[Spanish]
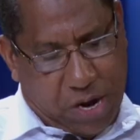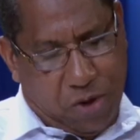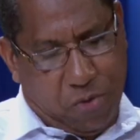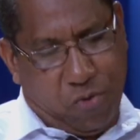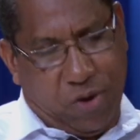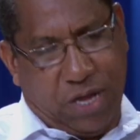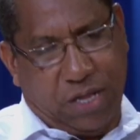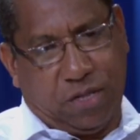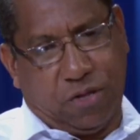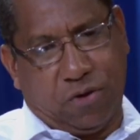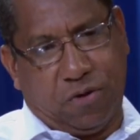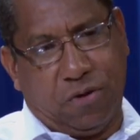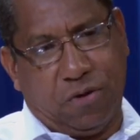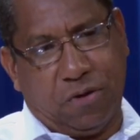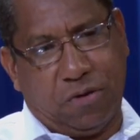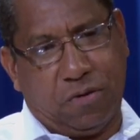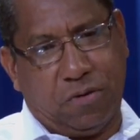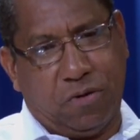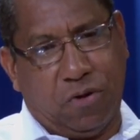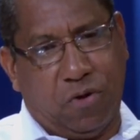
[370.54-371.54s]
el
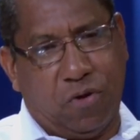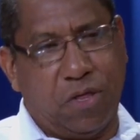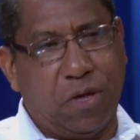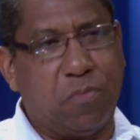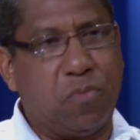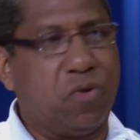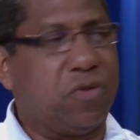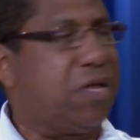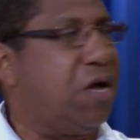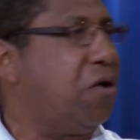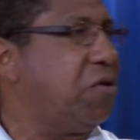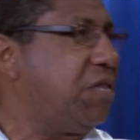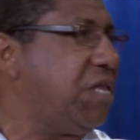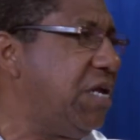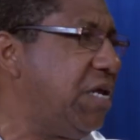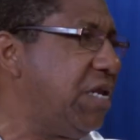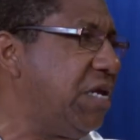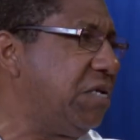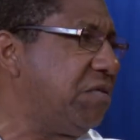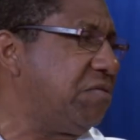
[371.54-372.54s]
nuestro, los diputados
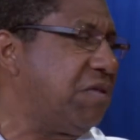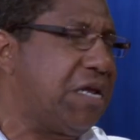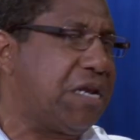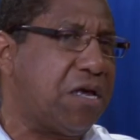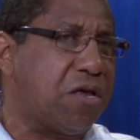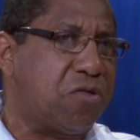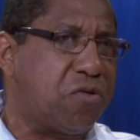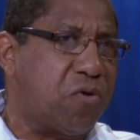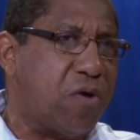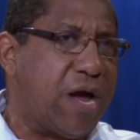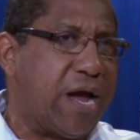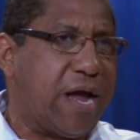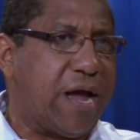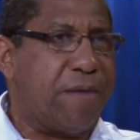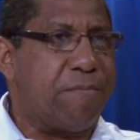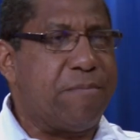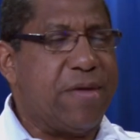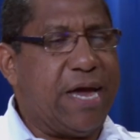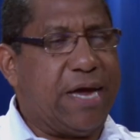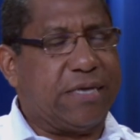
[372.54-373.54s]
tienen derecho a
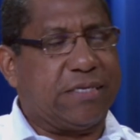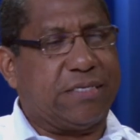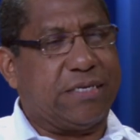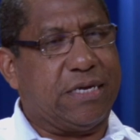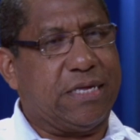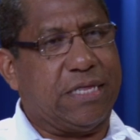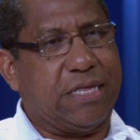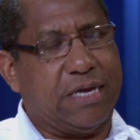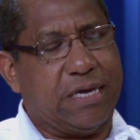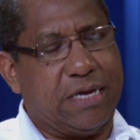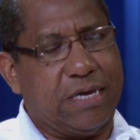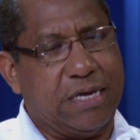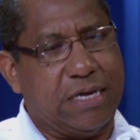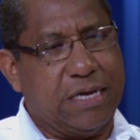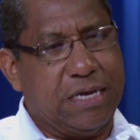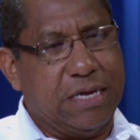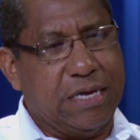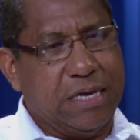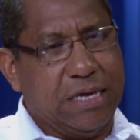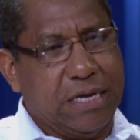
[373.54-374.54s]
cambiarse de,
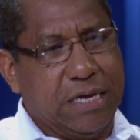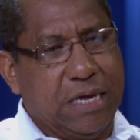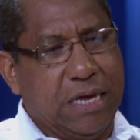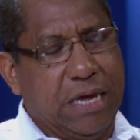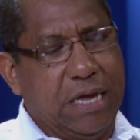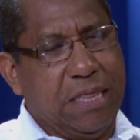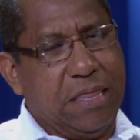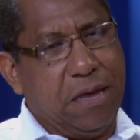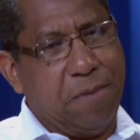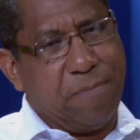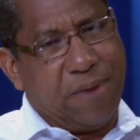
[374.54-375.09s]
eh,